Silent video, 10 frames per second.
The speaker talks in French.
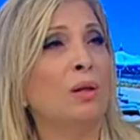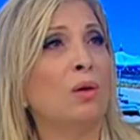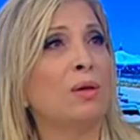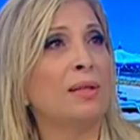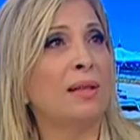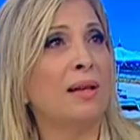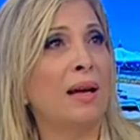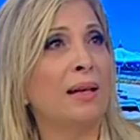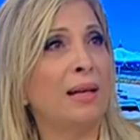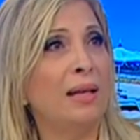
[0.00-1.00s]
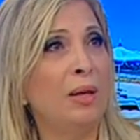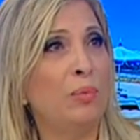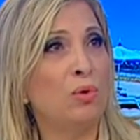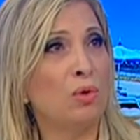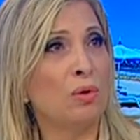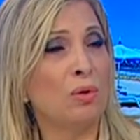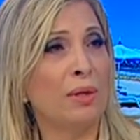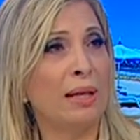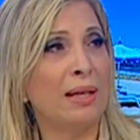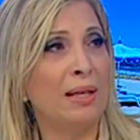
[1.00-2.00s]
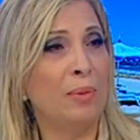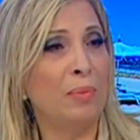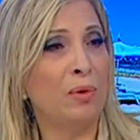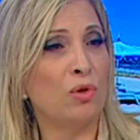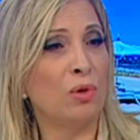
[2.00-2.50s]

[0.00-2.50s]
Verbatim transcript: Donc c'est un clip, une chanson d'un clip euh,